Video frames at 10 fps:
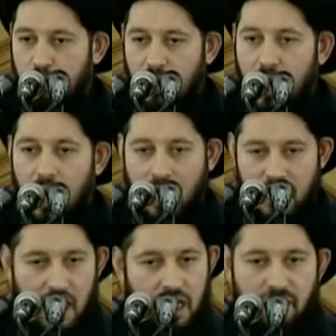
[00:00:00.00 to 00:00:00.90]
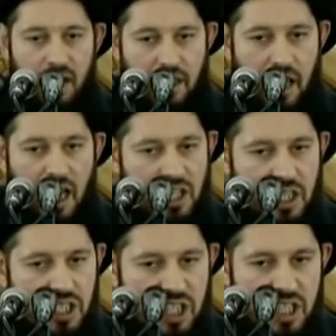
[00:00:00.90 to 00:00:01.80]
ولا أحد يقف هذا
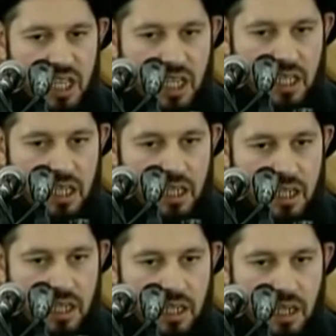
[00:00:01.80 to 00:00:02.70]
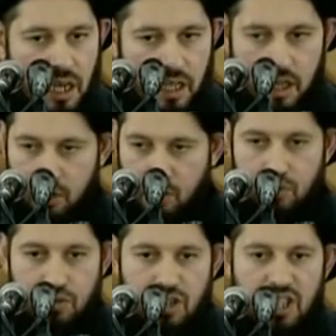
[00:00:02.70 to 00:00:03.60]
خطير جدا هذه
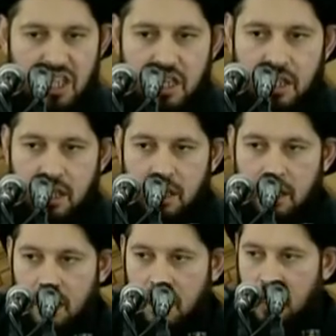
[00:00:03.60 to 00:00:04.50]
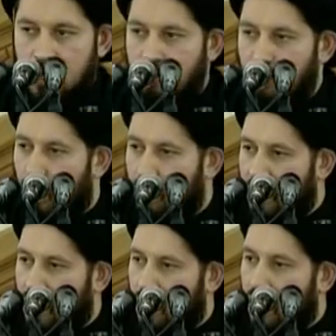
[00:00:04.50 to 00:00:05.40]
حدود الدين
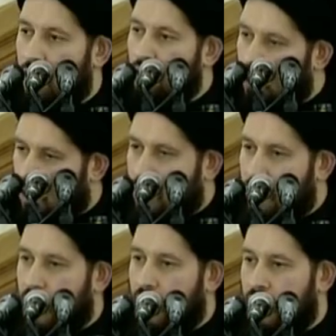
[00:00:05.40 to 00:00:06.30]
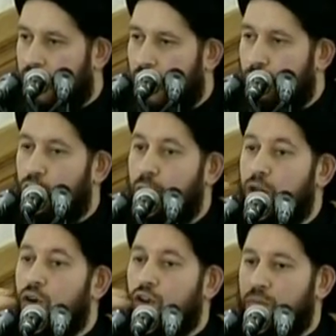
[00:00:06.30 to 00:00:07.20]
مؤمن له حرمة
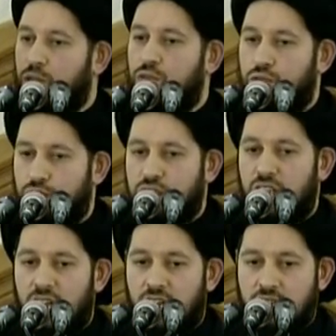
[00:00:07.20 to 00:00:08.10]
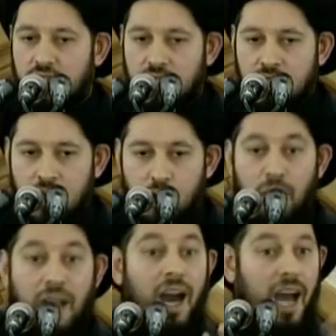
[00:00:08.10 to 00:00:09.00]
المؤمن حرمته تنتهك
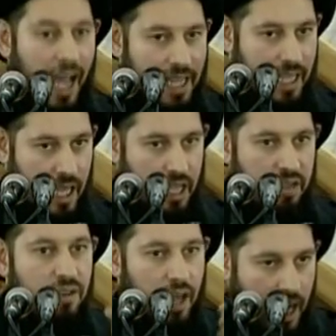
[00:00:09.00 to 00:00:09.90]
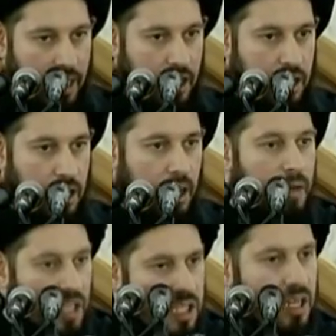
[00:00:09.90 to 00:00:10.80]
ولا أحد يقف لا أحد يتكلم
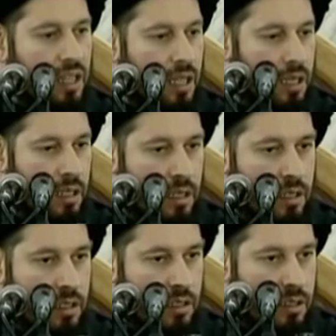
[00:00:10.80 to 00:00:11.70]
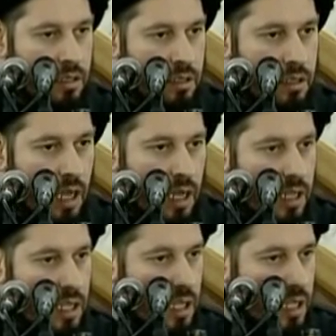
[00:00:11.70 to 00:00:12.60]
خطير هذا
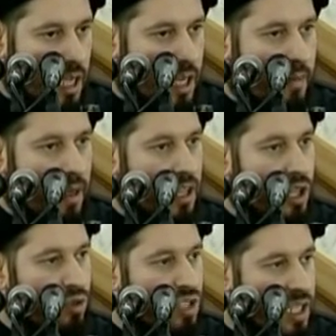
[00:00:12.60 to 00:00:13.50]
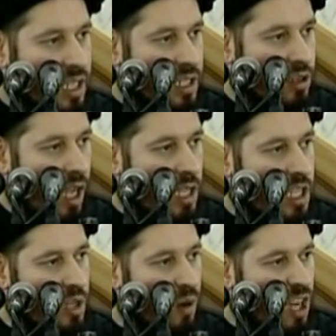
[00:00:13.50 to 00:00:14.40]
الذي يتكلم الذي يصر
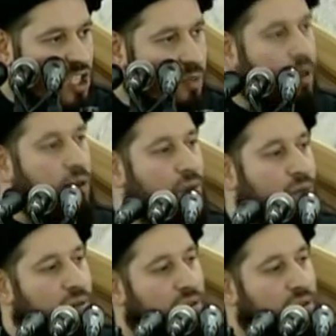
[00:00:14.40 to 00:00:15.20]
يؤدي واجبه